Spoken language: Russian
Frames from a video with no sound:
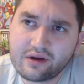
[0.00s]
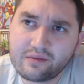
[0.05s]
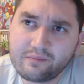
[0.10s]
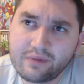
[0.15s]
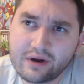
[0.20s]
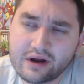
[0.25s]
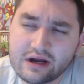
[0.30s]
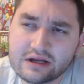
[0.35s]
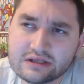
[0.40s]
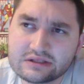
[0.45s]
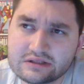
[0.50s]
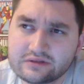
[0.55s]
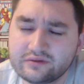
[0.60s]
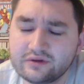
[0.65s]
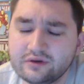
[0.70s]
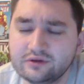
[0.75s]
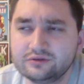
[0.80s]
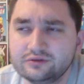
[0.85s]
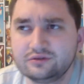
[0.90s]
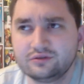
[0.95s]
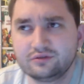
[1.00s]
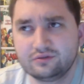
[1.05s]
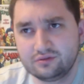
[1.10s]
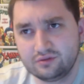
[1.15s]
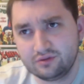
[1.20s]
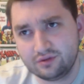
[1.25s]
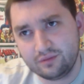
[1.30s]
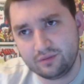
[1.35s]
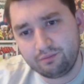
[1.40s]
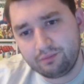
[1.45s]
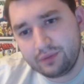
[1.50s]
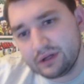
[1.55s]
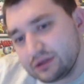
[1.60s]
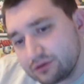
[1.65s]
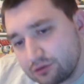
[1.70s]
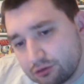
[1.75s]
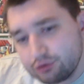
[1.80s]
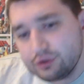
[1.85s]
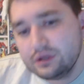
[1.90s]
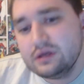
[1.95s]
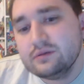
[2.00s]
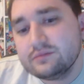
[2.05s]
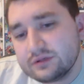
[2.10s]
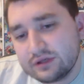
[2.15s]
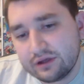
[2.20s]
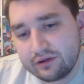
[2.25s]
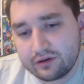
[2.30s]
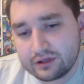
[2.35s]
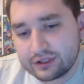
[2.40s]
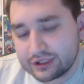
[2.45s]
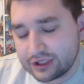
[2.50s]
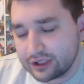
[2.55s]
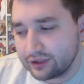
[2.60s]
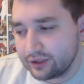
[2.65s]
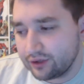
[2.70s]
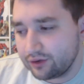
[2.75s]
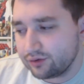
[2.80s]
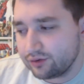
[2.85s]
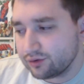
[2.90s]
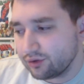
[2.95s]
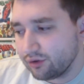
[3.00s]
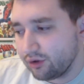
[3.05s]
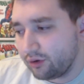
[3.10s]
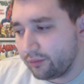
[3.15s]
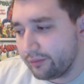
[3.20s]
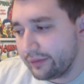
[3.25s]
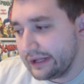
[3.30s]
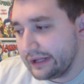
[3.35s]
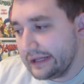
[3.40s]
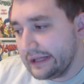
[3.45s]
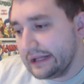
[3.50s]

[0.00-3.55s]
показывают э, под другим совершенно углом.